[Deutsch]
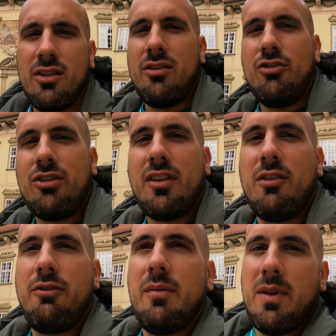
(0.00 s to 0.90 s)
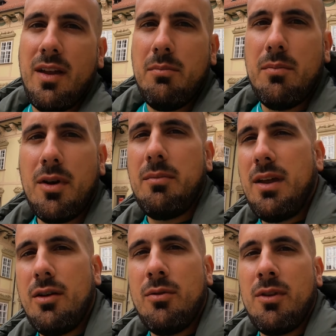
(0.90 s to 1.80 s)
Die Stadt gefällt mir immer
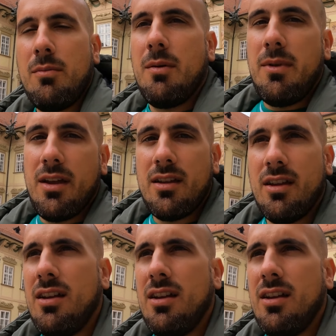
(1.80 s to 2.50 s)
mehr und immer mehr.